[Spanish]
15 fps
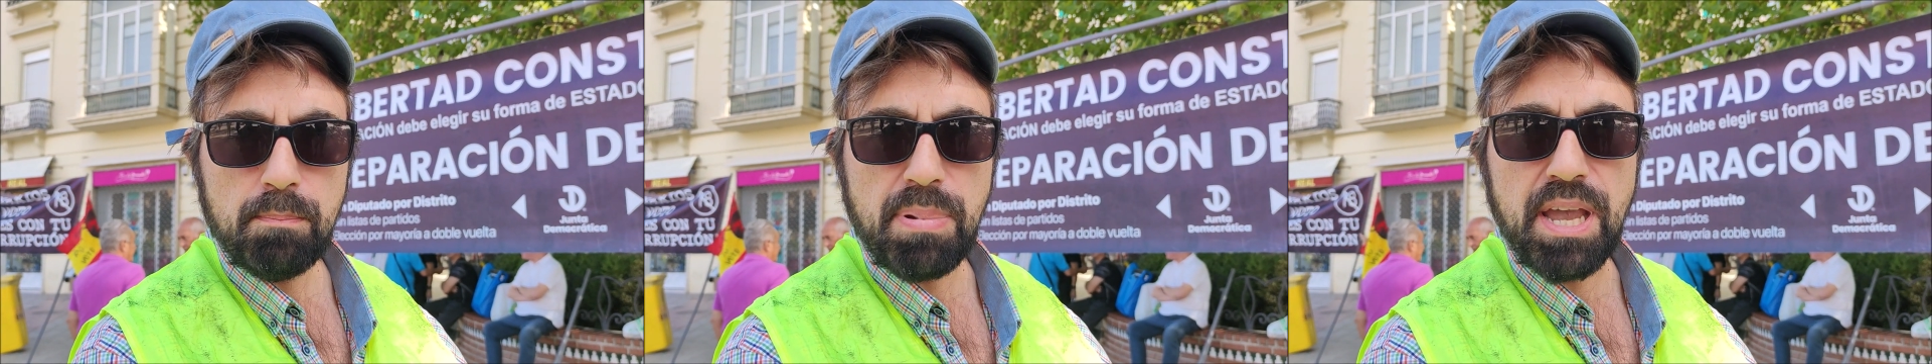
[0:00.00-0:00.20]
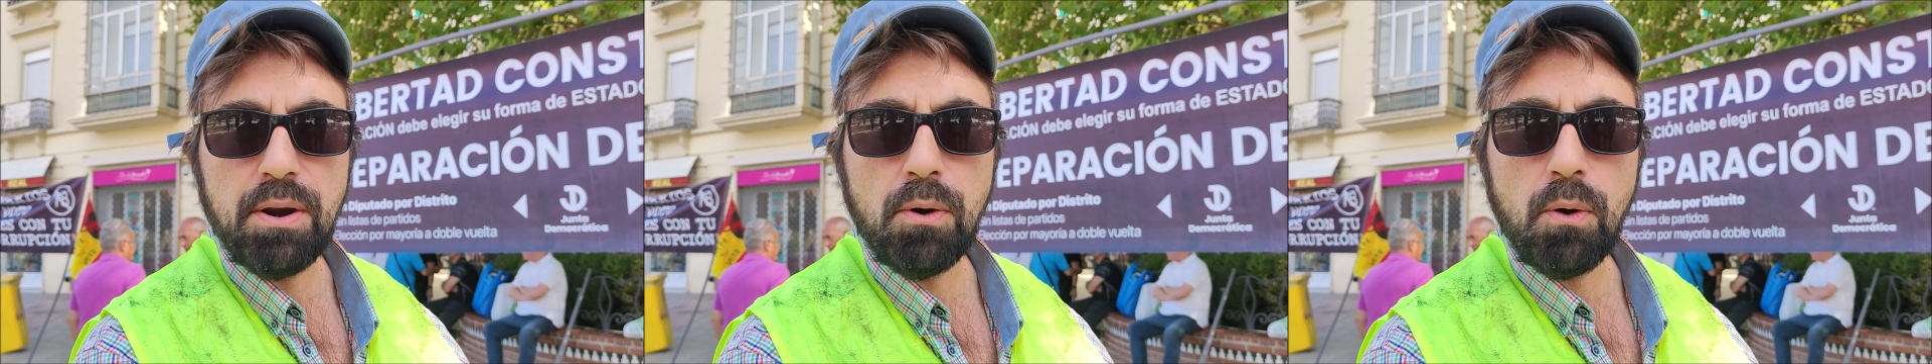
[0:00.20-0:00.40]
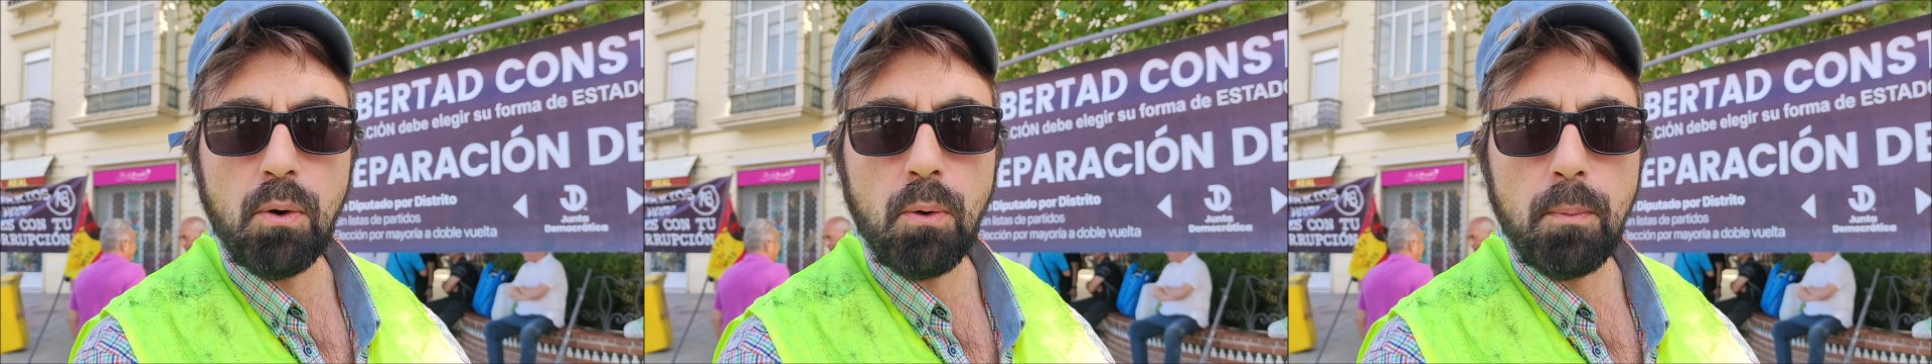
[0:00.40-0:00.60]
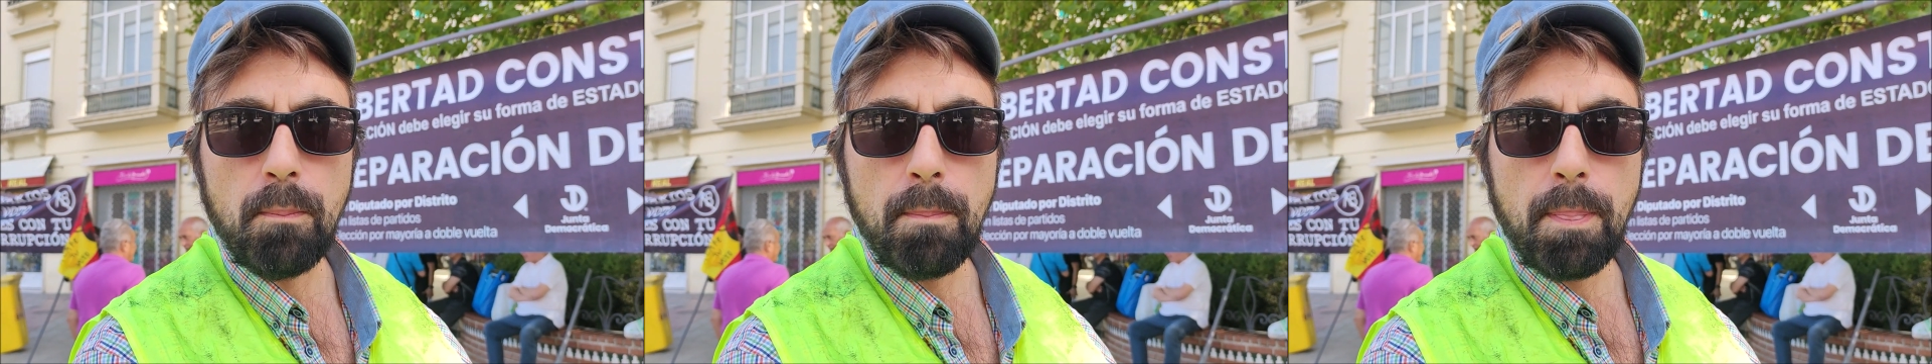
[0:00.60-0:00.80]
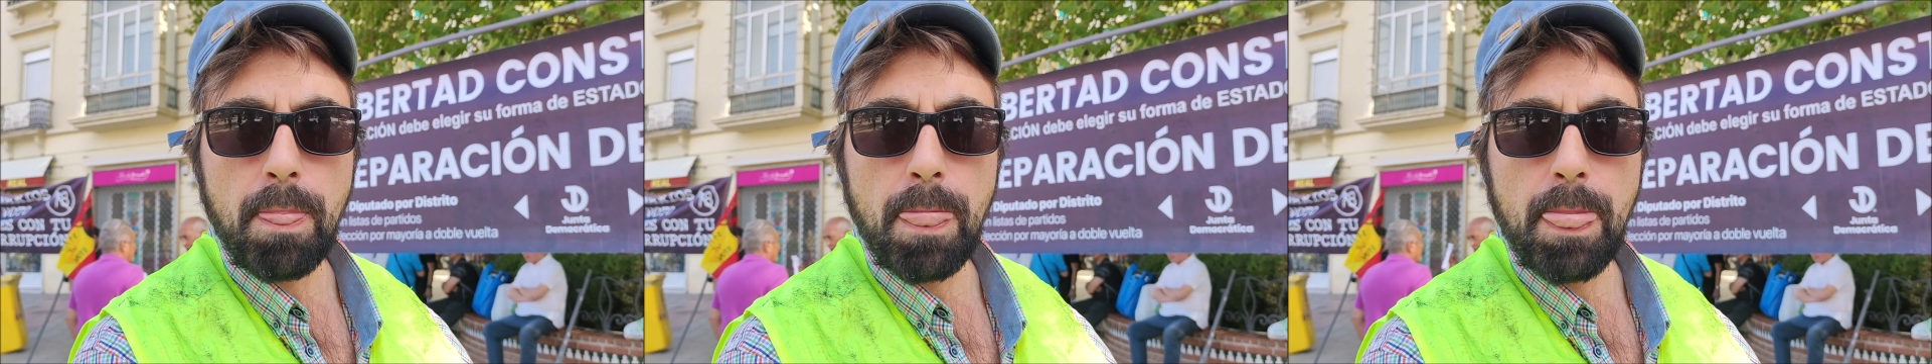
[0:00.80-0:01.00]
Pero
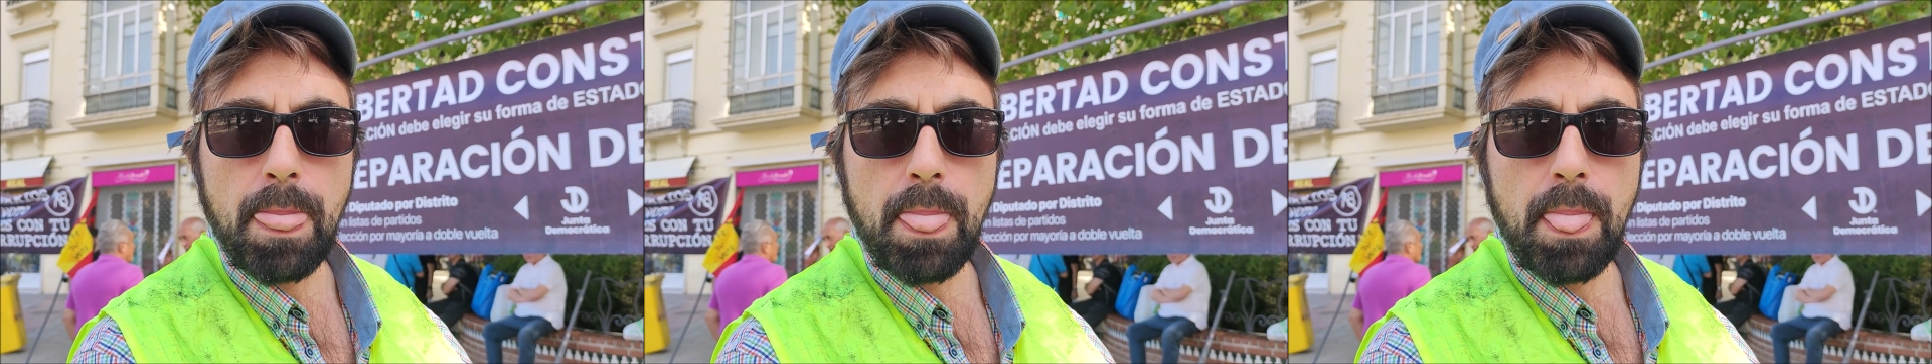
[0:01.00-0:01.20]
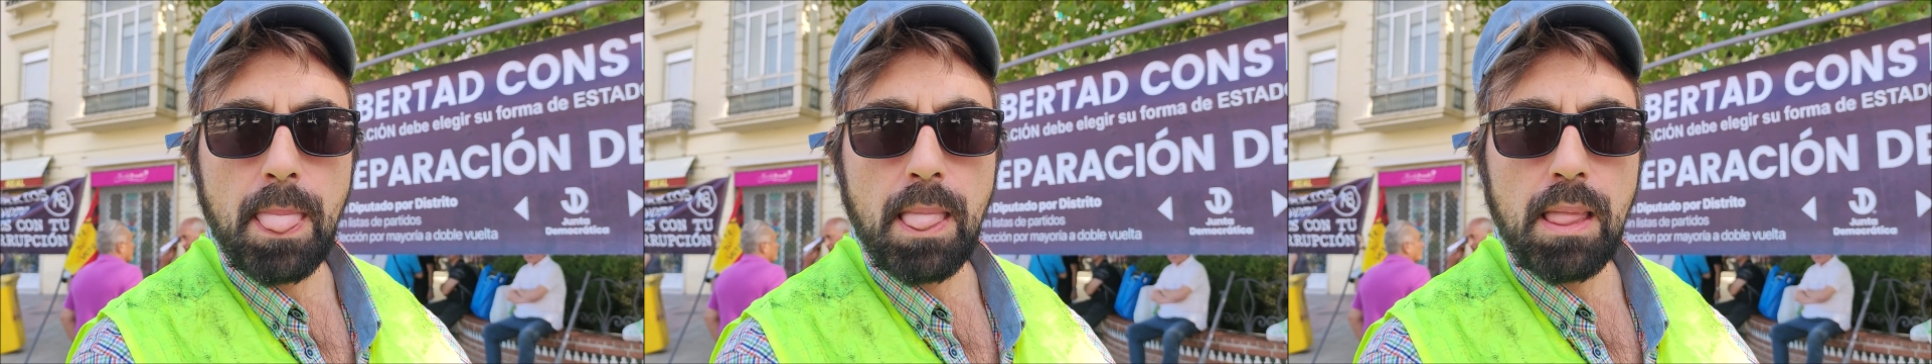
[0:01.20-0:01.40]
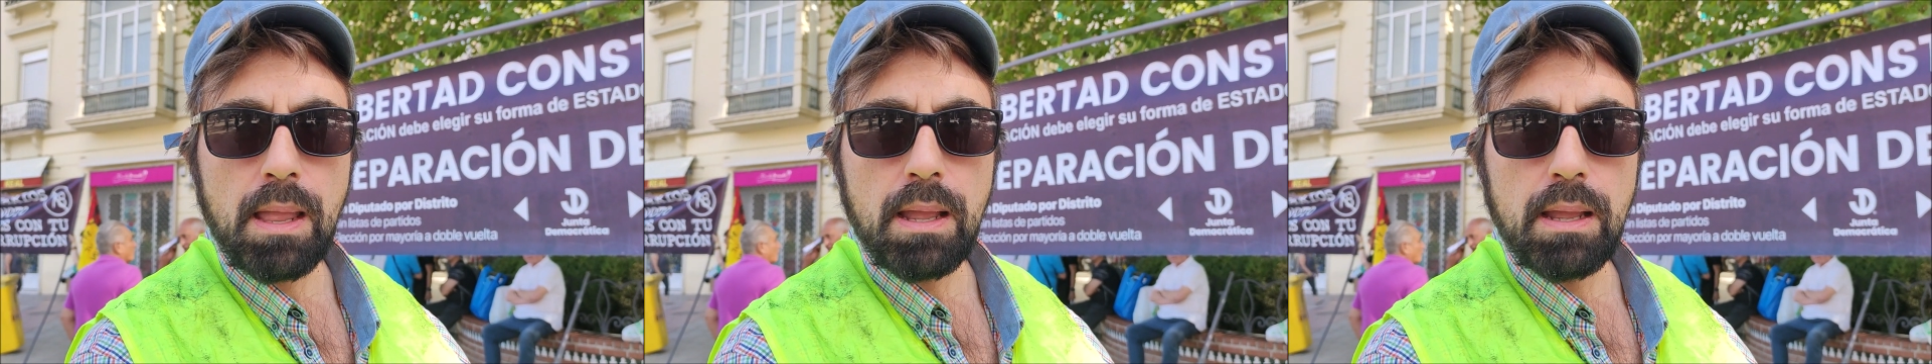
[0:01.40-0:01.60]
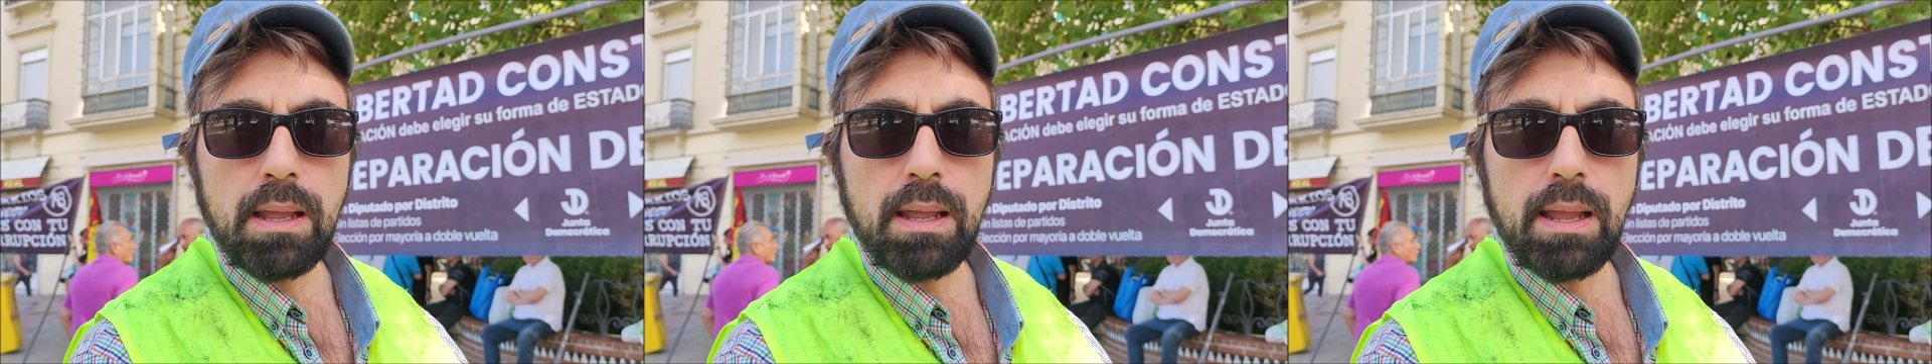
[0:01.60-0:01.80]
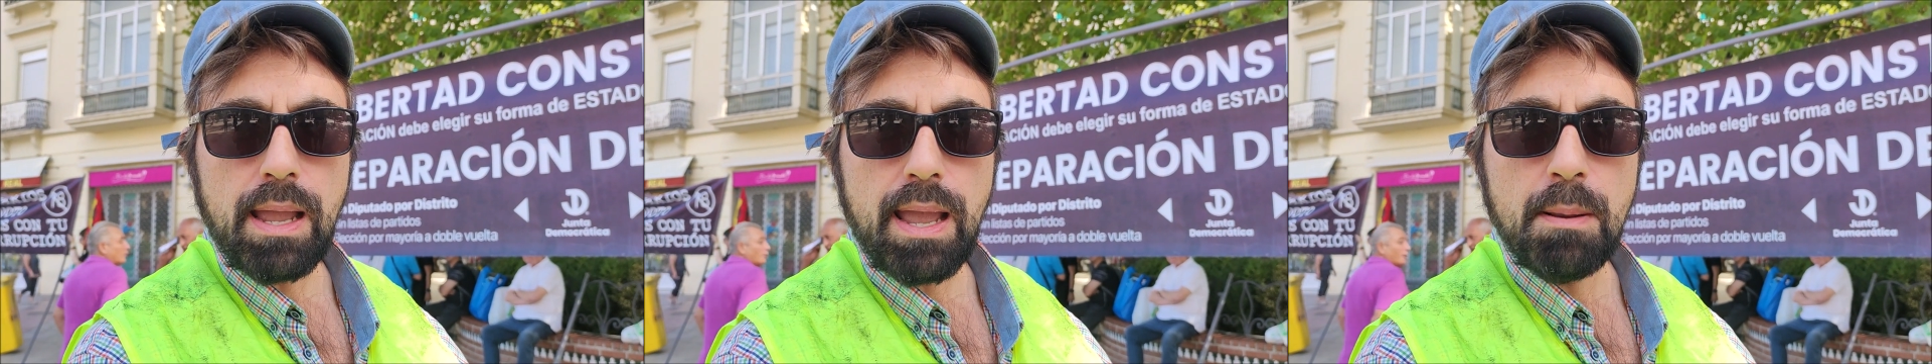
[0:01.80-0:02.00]

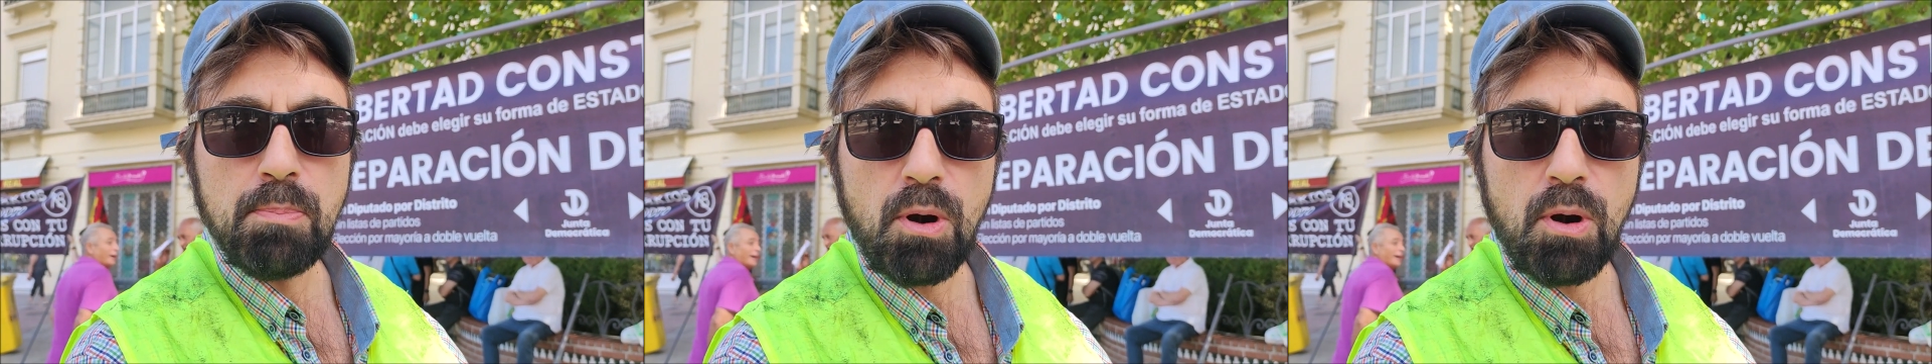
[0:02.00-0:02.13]
el